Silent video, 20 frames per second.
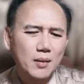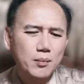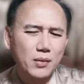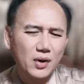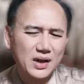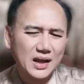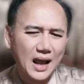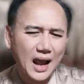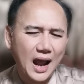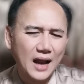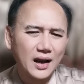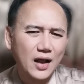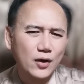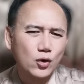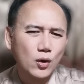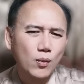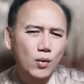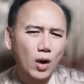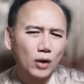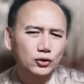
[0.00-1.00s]
บริหารอา
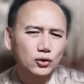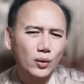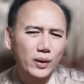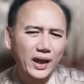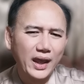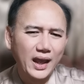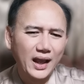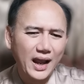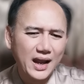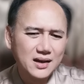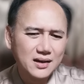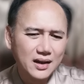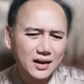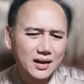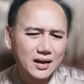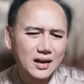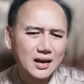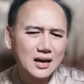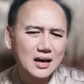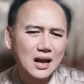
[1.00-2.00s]
รมณ์ของตัวเองให้
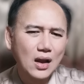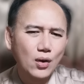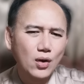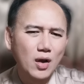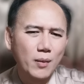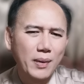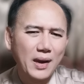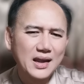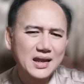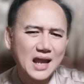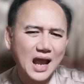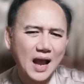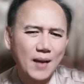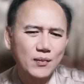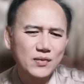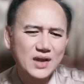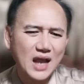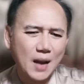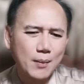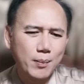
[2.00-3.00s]
ดี แล้วก็พยายาม
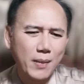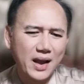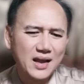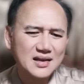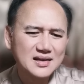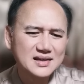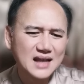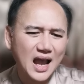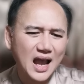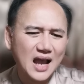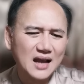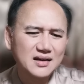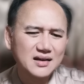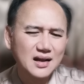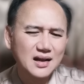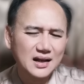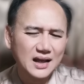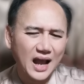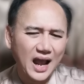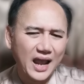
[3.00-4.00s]
อย่าไปสร้าง
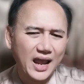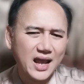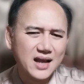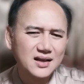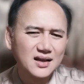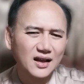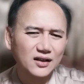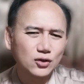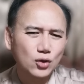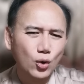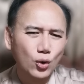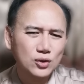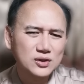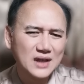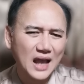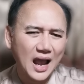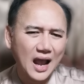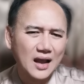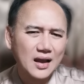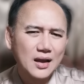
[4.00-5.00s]
เงื่อนไขให้เกิดโท
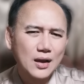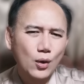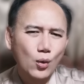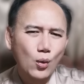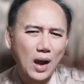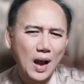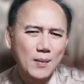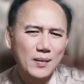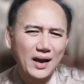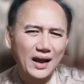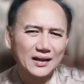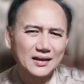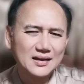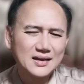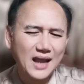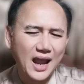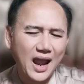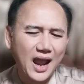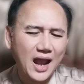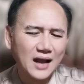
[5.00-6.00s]
สะความขัด
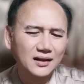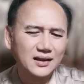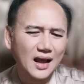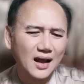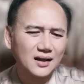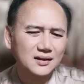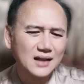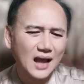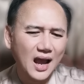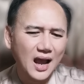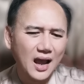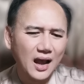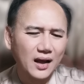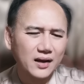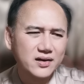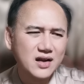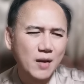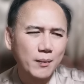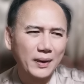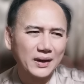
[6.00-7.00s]
แย้งต่างๆ
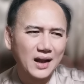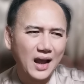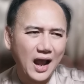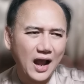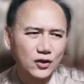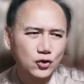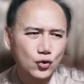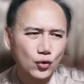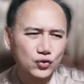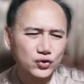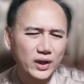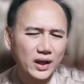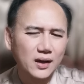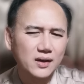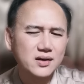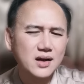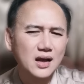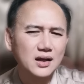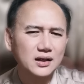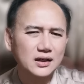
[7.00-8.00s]
เรื่องปัญหาจุกจิก
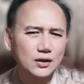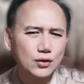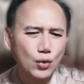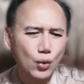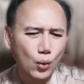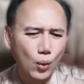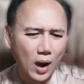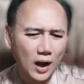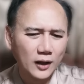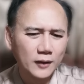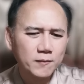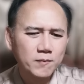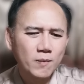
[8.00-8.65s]
เรื่องหึงหวง